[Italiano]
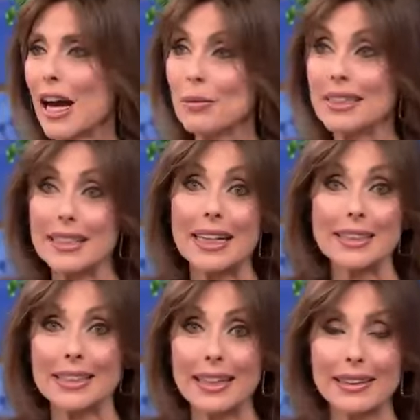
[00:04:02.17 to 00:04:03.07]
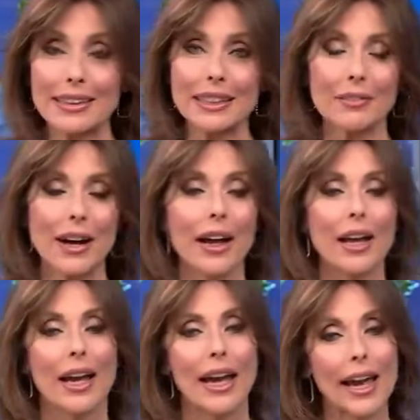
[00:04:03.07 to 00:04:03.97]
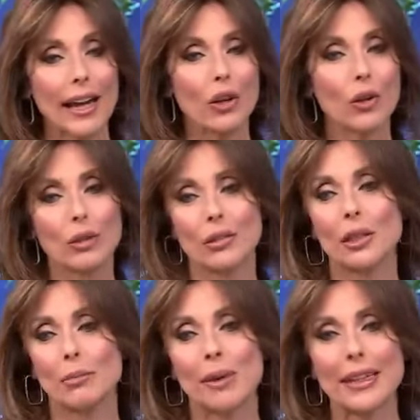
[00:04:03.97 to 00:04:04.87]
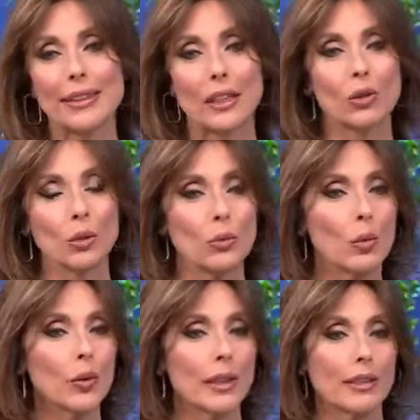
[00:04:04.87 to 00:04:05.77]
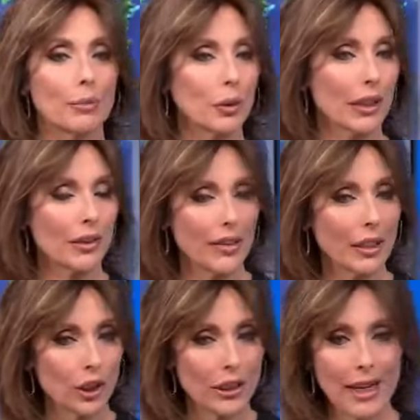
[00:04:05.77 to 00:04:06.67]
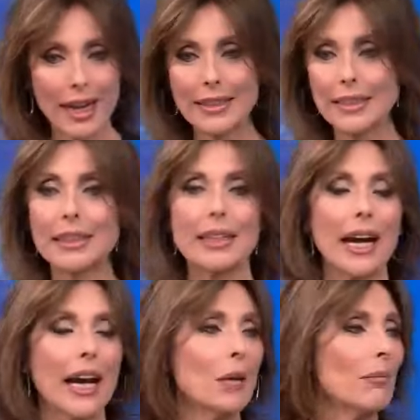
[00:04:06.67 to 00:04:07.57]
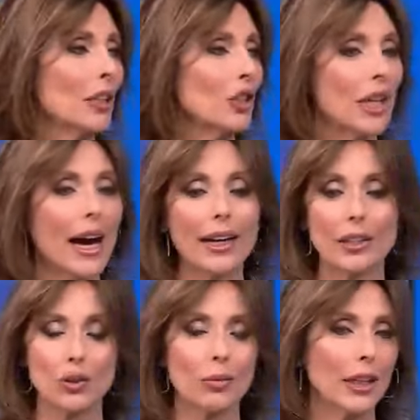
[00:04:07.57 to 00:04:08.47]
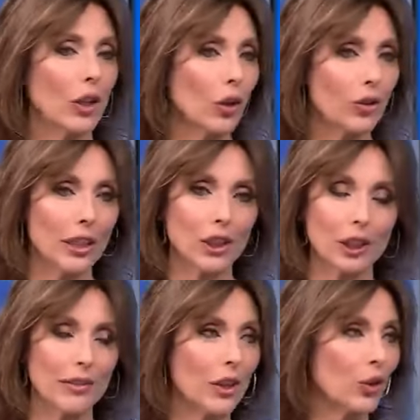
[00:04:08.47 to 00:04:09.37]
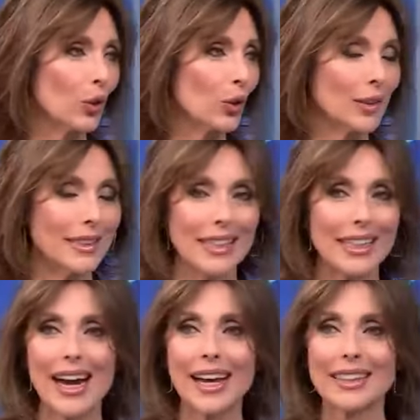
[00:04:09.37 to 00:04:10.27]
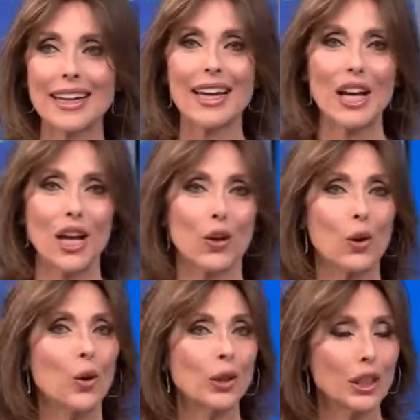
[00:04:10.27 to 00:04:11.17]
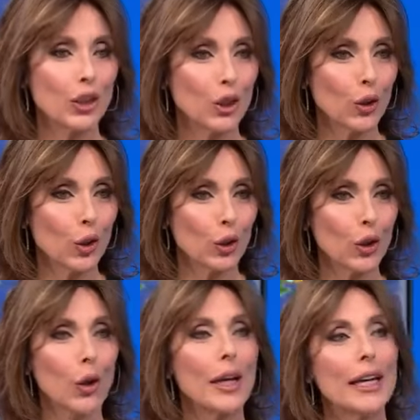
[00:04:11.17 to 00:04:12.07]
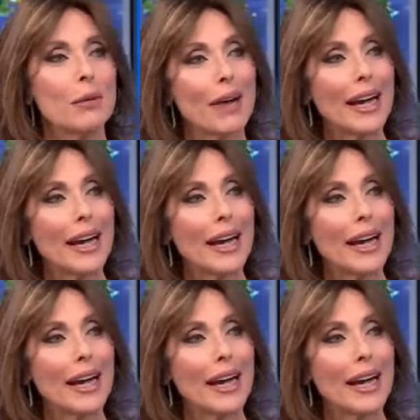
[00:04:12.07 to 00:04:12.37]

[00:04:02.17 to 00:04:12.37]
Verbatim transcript: abbastanza attiva, ecco, e pensano comunque di poter far ginnastica e mangiare, insomma, le cose che ci vengono consigliate ogni giorno. Ma